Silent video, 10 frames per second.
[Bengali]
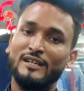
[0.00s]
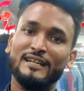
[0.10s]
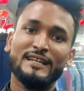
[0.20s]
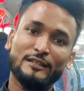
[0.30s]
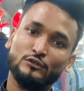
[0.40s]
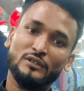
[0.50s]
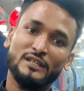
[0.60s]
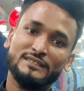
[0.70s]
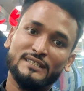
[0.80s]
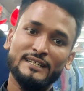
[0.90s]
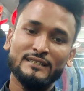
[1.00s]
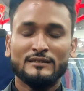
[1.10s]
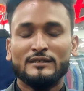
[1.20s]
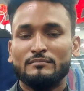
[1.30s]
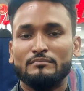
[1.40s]
এখন খালি এতটুকুই চাই
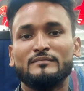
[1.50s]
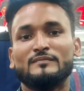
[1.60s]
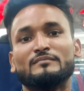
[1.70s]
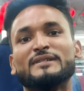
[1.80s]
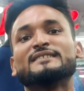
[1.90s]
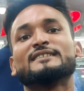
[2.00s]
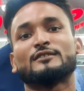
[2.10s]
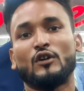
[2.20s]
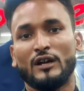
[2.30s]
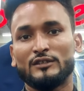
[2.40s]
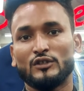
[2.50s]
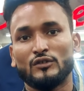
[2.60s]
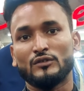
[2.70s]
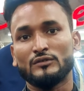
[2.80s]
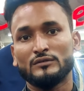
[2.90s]
বিজনেস করার
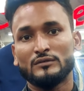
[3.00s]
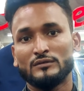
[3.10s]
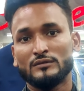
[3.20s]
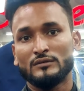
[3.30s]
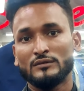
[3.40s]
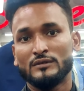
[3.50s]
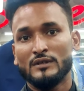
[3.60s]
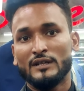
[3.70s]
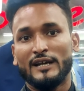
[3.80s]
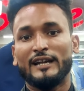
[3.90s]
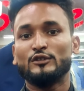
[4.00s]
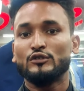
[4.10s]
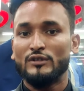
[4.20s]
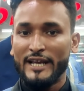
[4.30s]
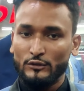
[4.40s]
জন্য খালি
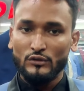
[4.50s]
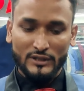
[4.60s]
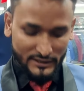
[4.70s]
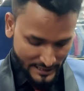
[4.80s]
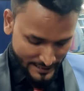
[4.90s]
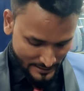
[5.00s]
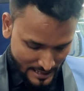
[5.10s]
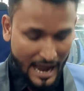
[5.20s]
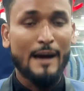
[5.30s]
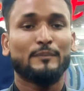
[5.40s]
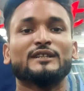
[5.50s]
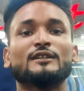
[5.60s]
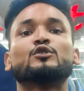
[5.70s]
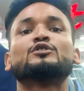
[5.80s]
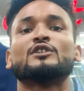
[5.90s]
শুধু এতটুকুই চাই
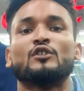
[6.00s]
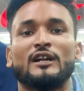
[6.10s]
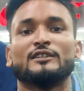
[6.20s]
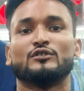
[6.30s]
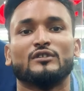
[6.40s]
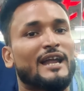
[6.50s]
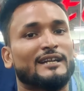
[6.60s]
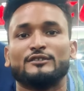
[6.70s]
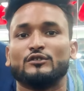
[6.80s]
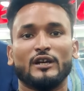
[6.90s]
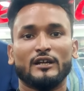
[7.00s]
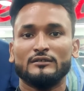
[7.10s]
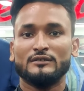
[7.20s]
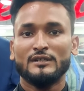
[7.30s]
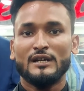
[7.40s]
আপনাদের খুশি করার জন্য আর কিছু না
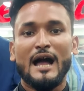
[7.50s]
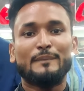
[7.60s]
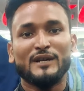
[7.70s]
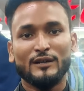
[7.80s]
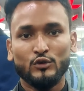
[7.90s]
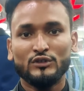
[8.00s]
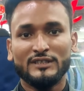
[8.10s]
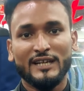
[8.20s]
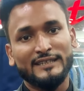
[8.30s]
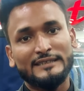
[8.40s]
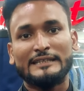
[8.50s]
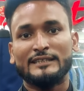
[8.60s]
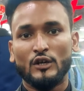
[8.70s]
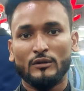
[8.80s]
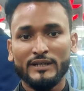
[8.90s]
আপনারা খুশি থাকেন
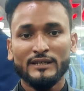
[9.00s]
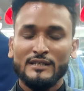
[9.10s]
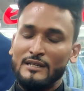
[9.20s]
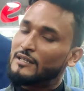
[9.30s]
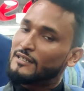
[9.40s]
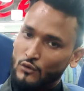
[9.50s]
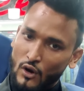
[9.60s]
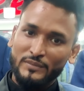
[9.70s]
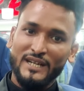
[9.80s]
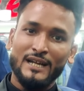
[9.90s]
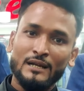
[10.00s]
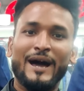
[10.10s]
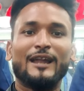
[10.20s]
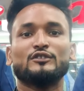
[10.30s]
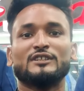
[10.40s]
তাতেই হবে কম টাকায়
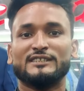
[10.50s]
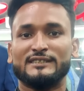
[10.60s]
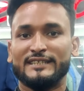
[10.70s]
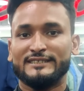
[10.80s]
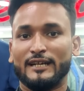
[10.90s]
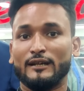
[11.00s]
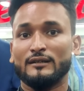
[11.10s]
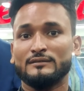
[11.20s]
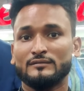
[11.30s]
ভালো জিনিস নিয়ে যান